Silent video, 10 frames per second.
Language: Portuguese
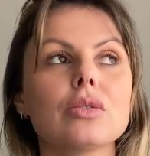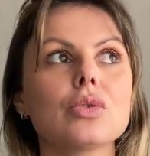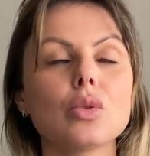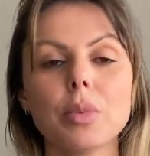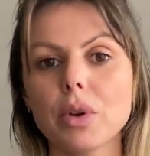
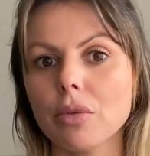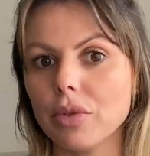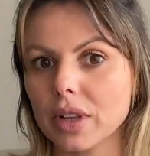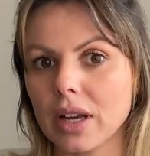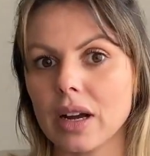super
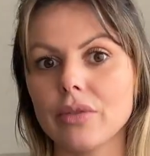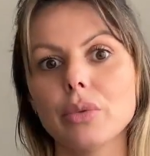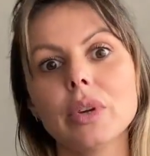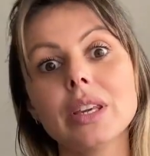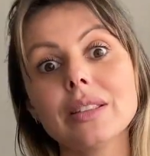confortável
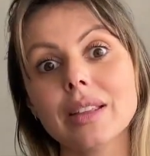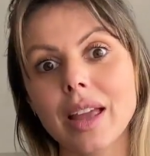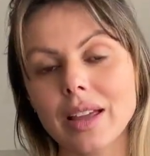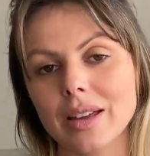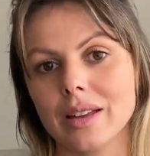e que
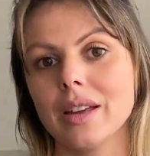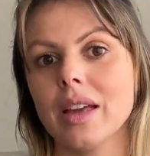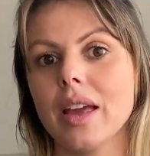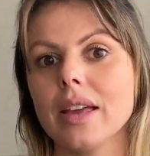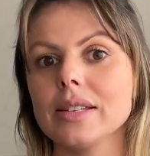tenha
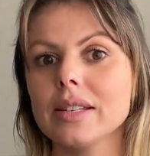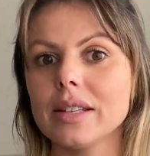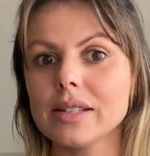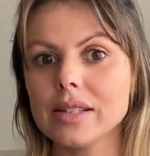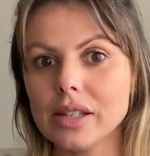esse
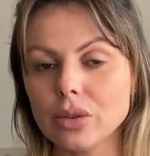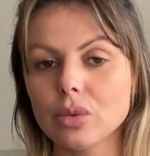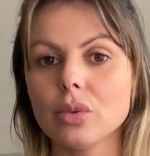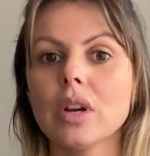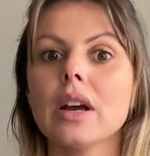tecido